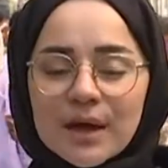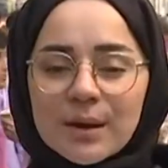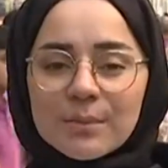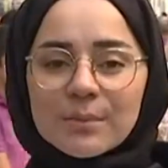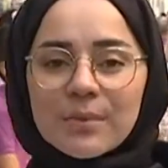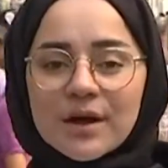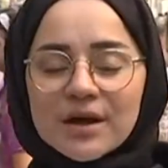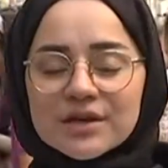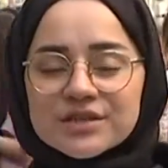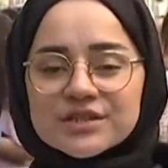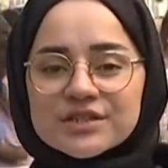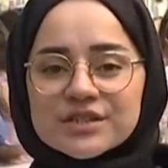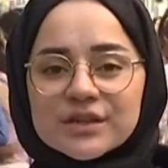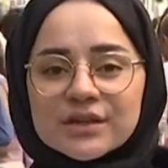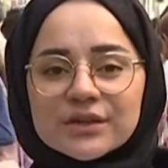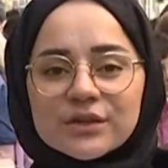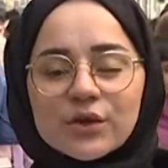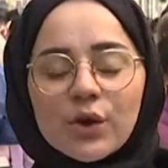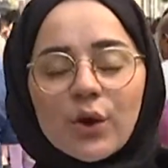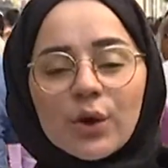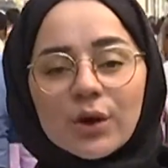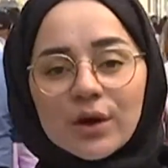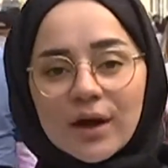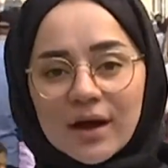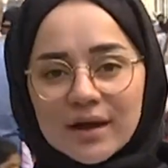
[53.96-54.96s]

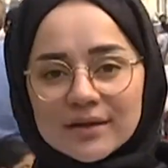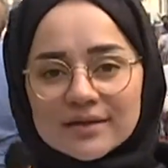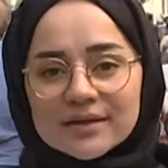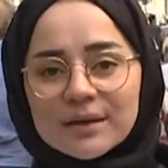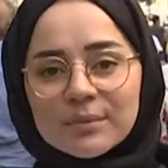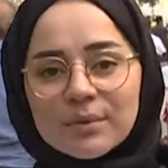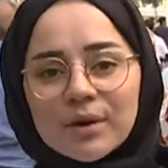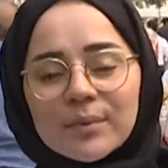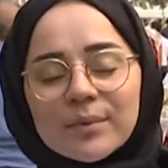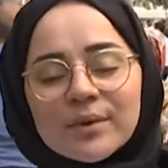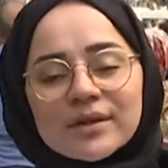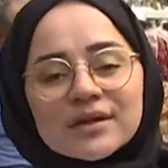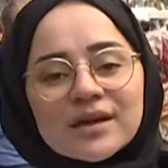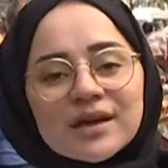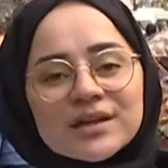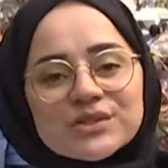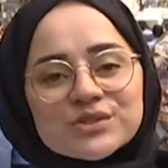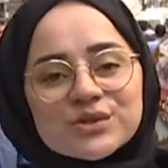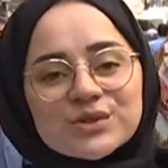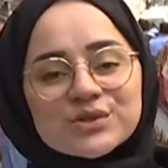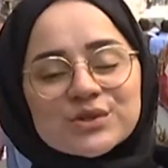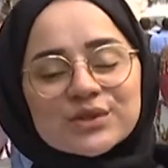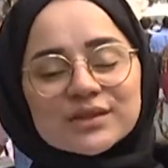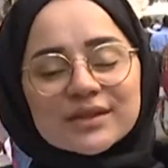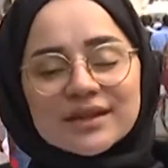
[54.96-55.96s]
başlanıyor. Anne babalar
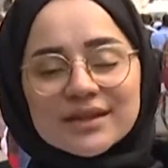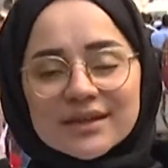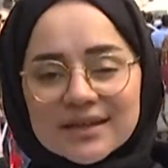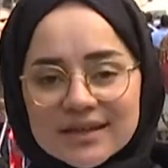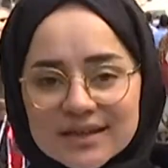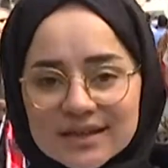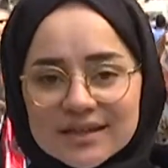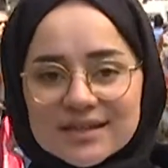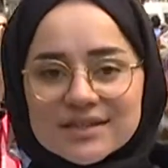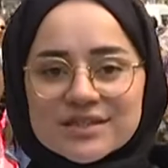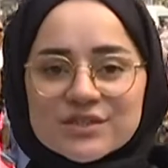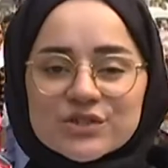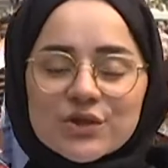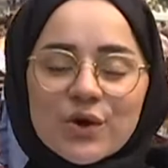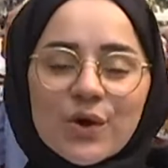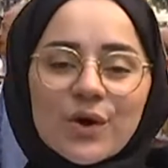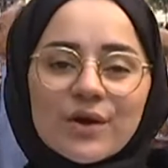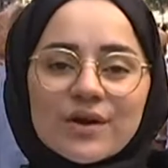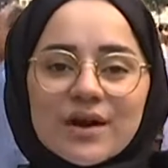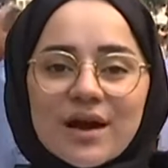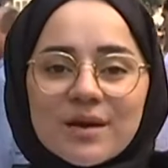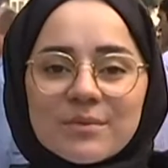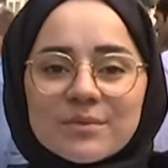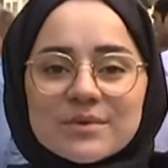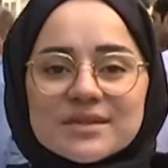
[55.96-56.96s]
çocukların İngilizce
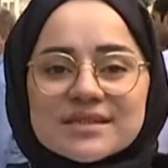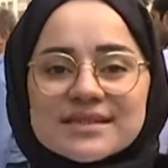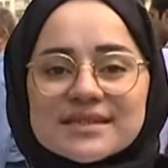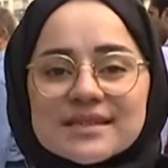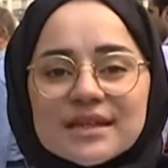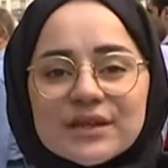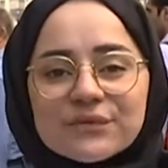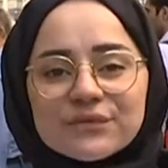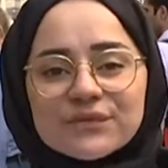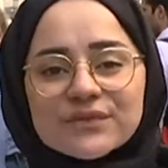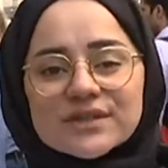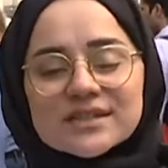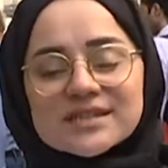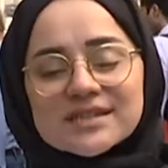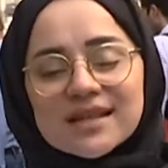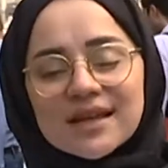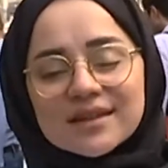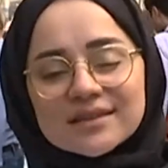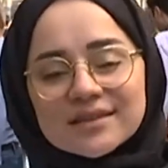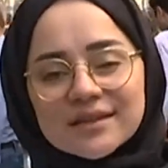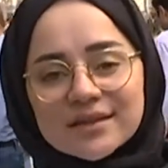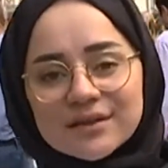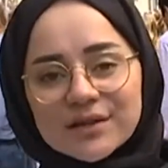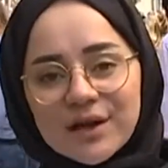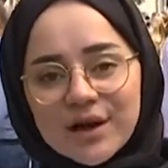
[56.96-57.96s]
öğrenmesiyle
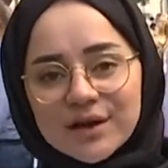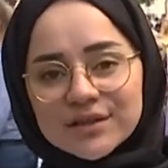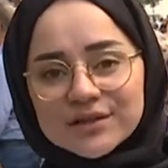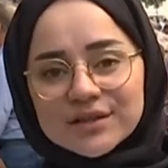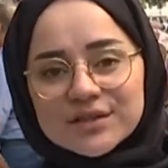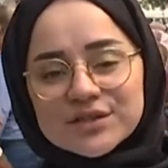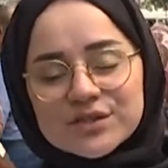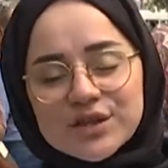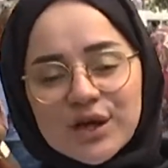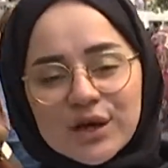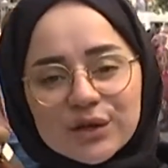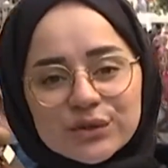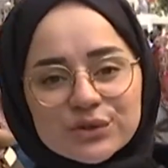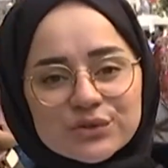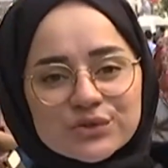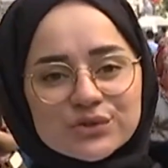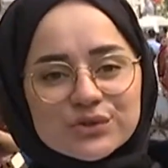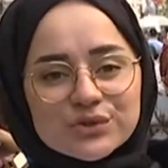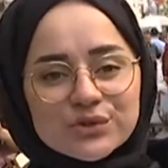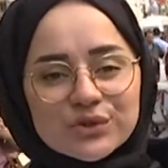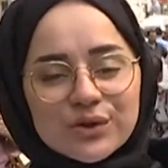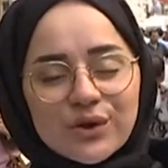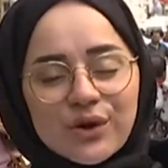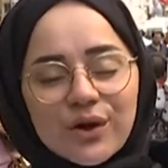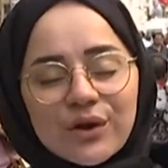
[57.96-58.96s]
fırsatların artacağını
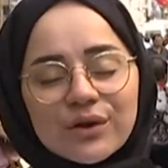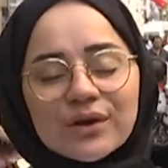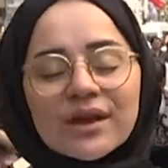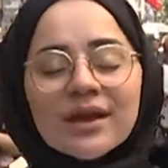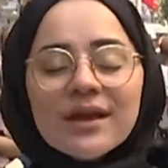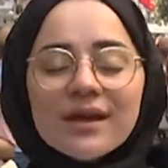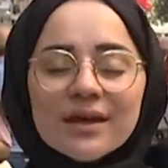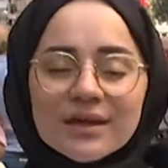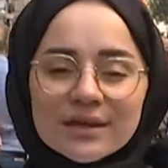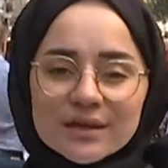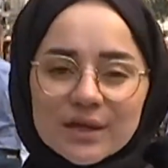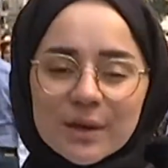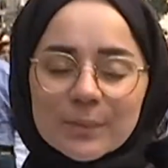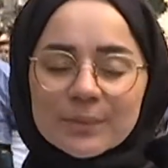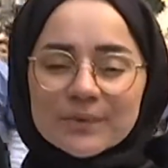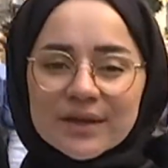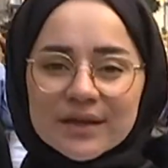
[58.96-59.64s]
düşünüyor. Yapılan